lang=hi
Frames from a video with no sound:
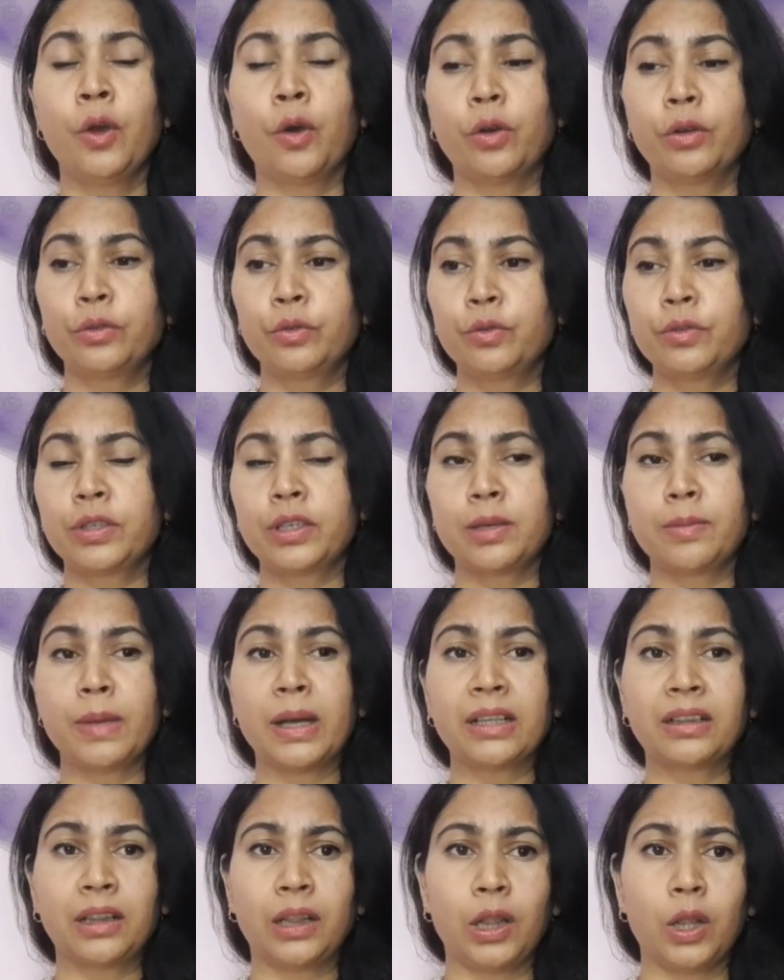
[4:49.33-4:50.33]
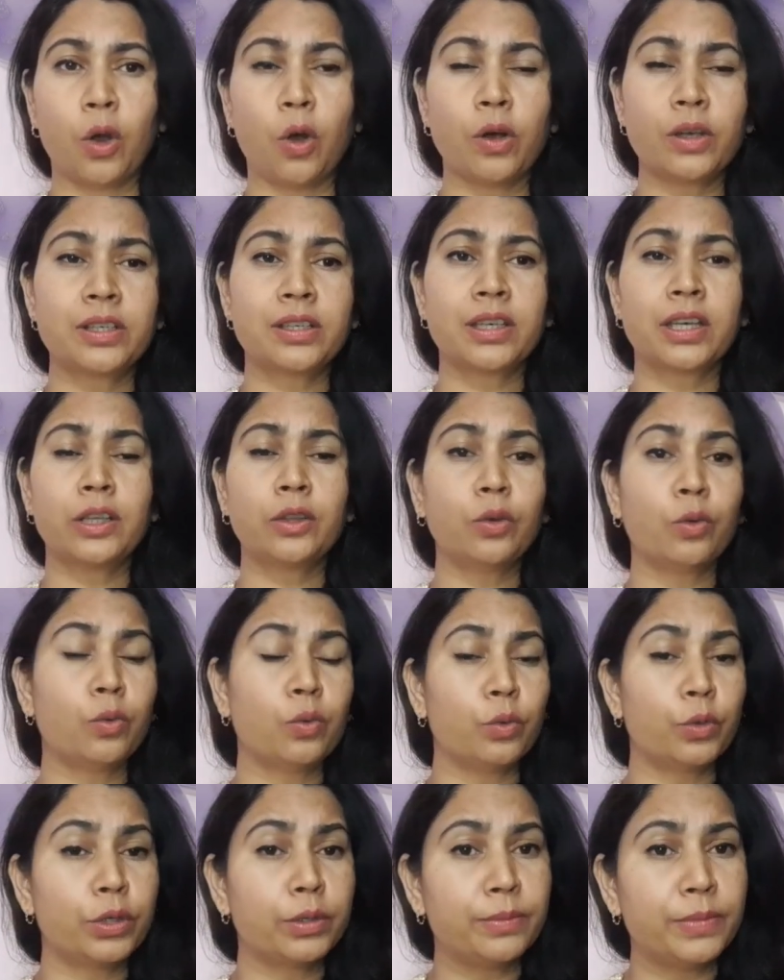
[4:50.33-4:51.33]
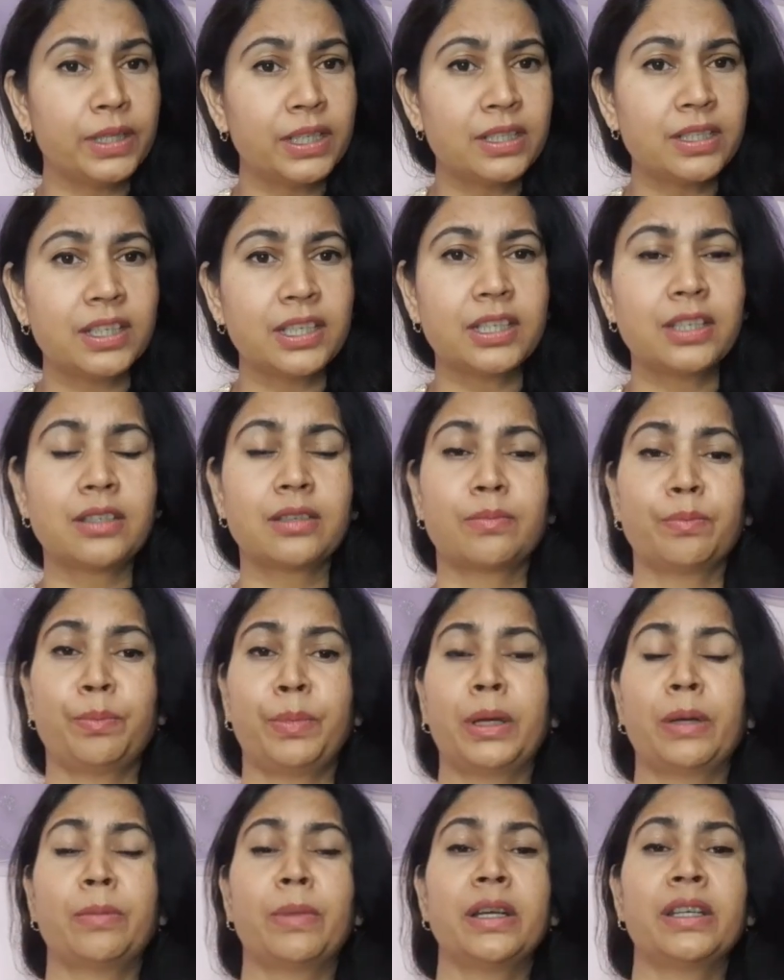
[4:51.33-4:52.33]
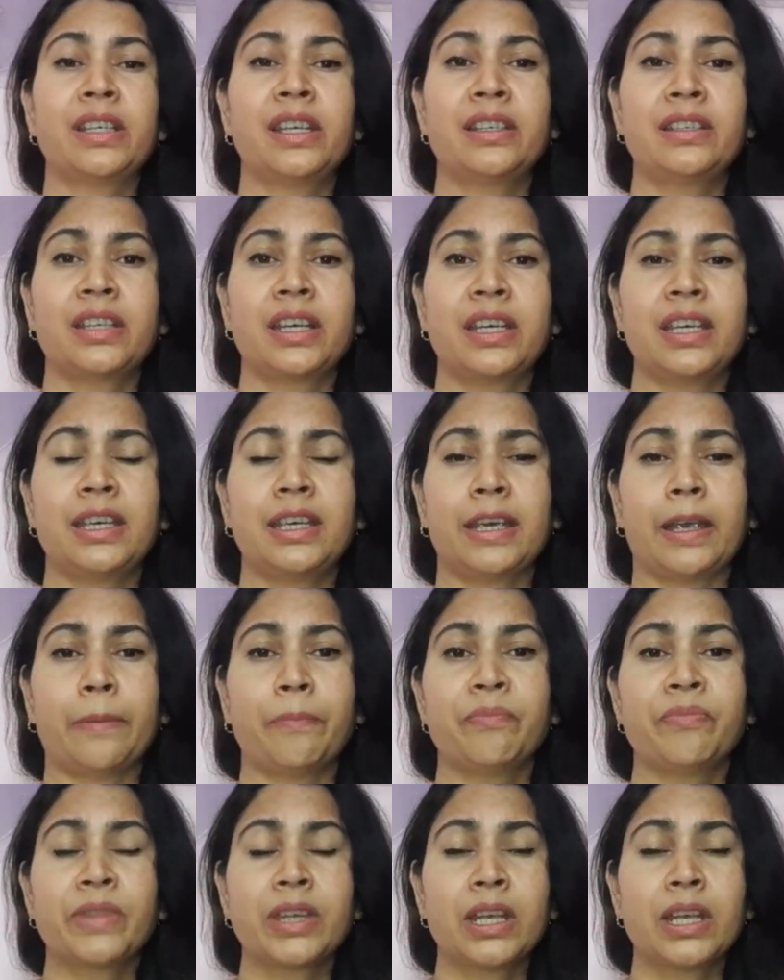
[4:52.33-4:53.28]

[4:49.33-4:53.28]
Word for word: और दूसरी बात लॉस की तो कोई भी चीज़ परमानेंट नहीं है